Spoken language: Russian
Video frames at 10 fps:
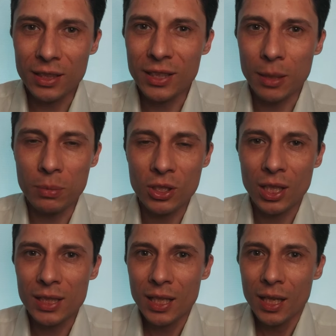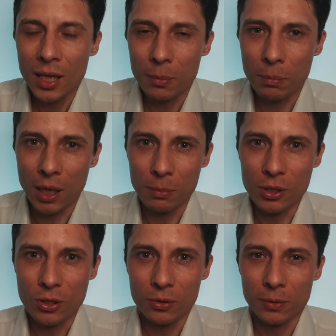не обижать
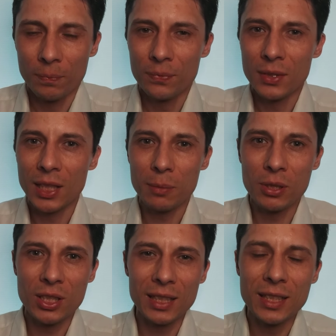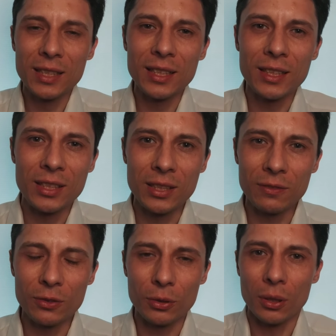мамочку, не обижать
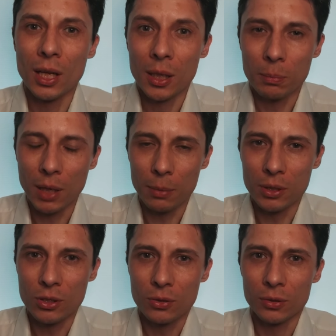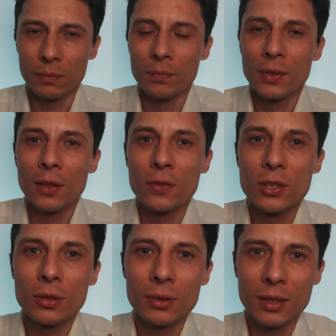коллективную мамочку.
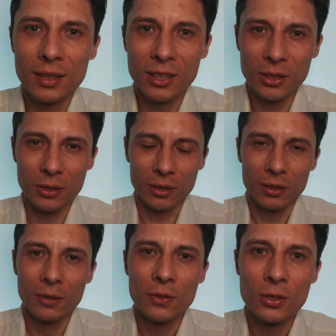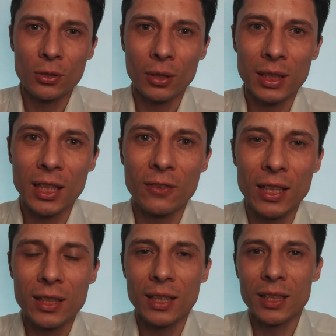Все для нее, все
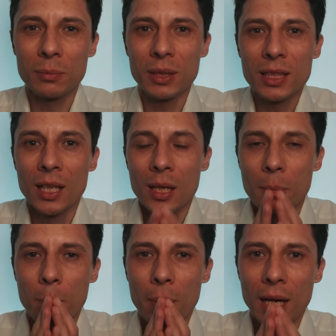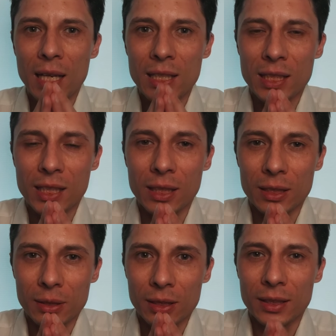отдавать, надо быть
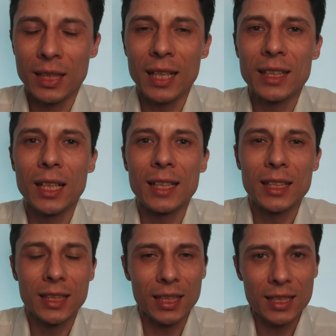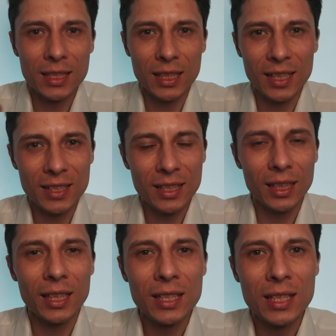паинькой, надо отказаться
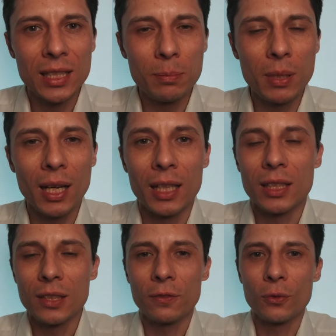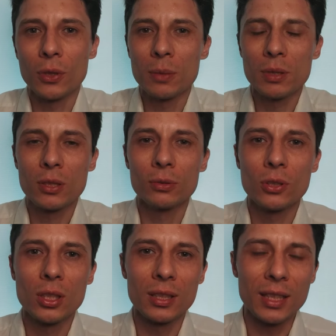от себя, ни в коем
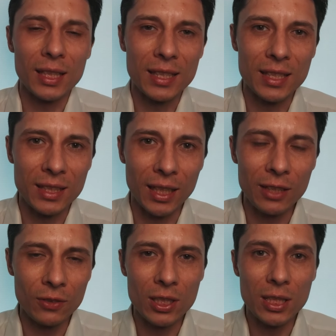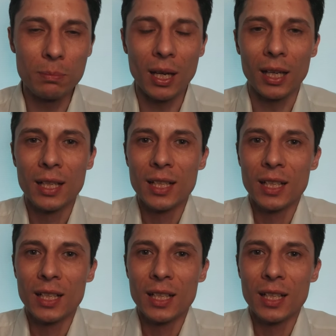случае не отстаивать себя.